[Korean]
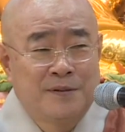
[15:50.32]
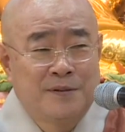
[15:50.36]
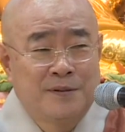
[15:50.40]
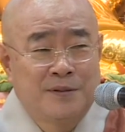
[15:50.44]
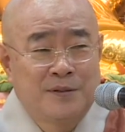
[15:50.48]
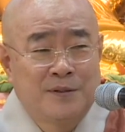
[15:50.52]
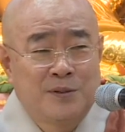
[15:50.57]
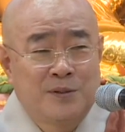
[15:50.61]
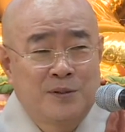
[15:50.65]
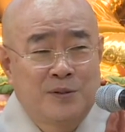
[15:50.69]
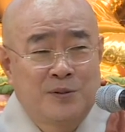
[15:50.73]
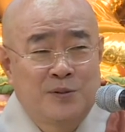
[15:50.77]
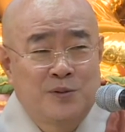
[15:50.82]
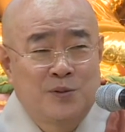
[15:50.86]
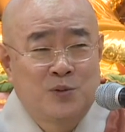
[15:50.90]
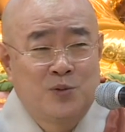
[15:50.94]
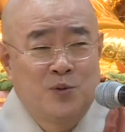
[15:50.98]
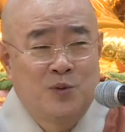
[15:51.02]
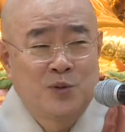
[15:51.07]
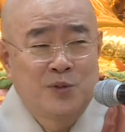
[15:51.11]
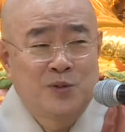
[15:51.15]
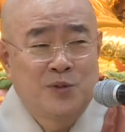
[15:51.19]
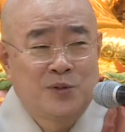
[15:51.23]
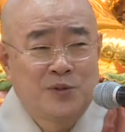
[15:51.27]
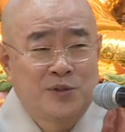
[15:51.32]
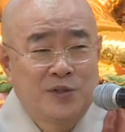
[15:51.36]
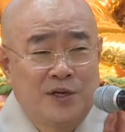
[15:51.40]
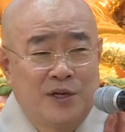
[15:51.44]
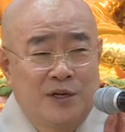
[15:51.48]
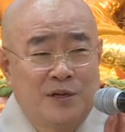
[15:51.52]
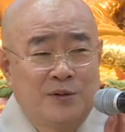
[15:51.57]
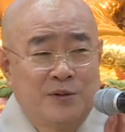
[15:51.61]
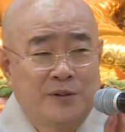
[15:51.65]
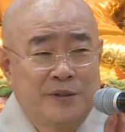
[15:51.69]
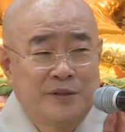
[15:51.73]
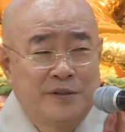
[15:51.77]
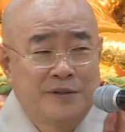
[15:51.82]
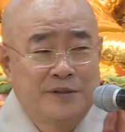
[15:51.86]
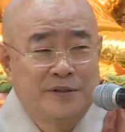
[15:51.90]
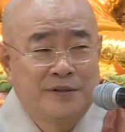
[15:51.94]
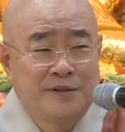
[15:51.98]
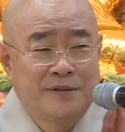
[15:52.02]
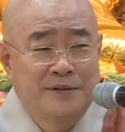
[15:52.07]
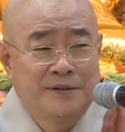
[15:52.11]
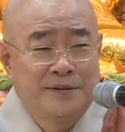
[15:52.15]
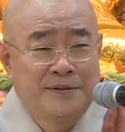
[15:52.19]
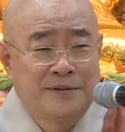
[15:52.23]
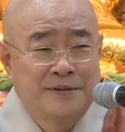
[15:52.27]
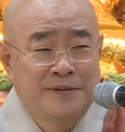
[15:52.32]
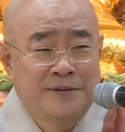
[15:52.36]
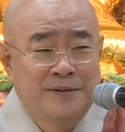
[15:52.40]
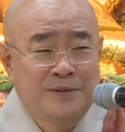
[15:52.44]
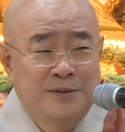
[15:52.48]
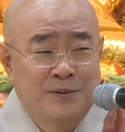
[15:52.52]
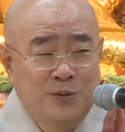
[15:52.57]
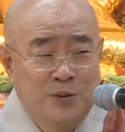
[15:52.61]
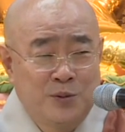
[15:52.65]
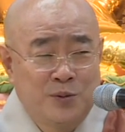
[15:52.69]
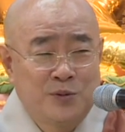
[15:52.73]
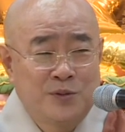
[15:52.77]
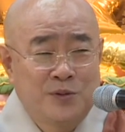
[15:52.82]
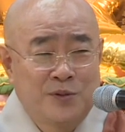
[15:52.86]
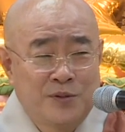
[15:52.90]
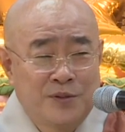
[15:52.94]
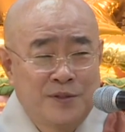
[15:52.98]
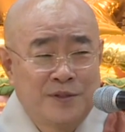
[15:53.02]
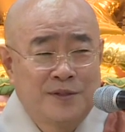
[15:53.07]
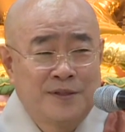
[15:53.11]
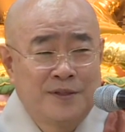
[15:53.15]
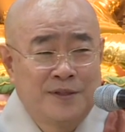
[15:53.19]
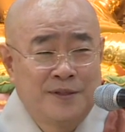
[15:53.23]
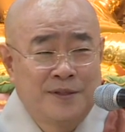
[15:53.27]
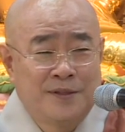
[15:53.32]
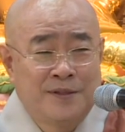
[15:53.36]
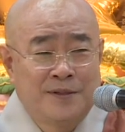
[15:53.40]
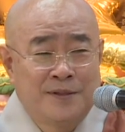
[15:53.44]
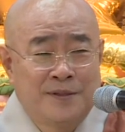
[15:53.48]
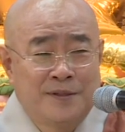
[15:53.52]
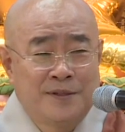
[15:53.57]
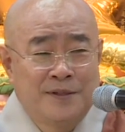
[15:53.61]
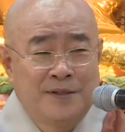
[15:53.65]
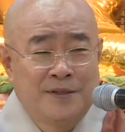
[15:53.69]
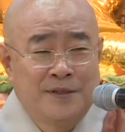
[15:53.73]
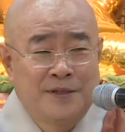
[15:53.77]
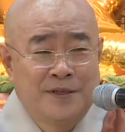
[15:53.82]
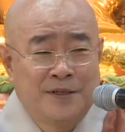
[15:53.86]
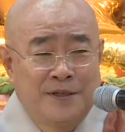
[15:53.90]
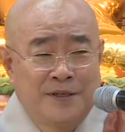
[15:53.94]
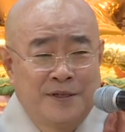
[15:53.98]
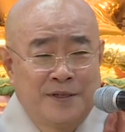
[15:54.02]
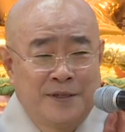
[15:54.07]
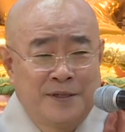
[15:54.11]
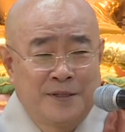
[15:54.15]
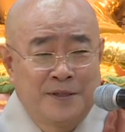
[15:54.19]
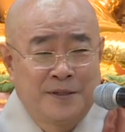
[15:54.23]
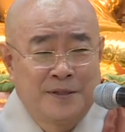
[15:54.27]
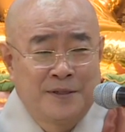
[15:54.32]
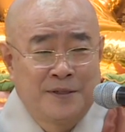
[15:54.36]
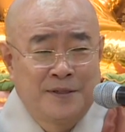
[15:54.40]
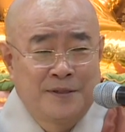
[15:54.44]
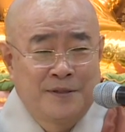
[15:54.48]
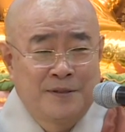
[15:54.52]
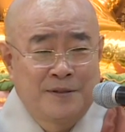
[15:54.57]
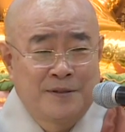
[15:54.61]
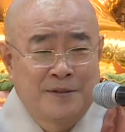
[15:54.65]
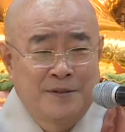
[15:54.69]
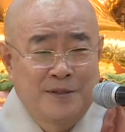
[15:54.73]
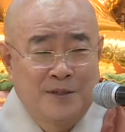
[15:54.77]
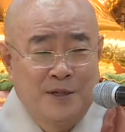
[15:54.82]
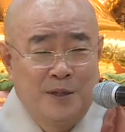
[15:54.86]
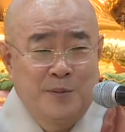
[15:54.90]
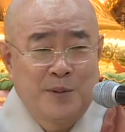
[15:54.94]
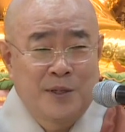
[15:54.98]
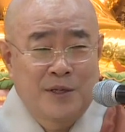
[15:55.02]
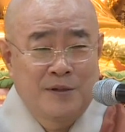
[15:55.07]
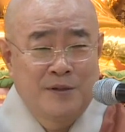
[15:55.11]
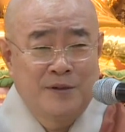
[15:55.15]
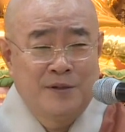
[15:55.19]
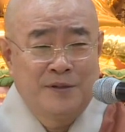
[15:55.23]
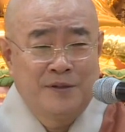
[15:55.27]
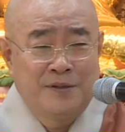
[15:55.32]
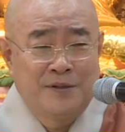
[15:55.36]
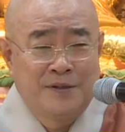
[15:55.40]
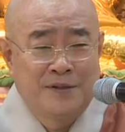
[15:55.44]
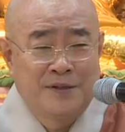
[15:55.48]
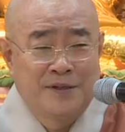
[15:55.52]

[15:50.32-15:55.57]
근데 소원 성취를 한 거예요. 소원 성취. 예, 기가 막혀요.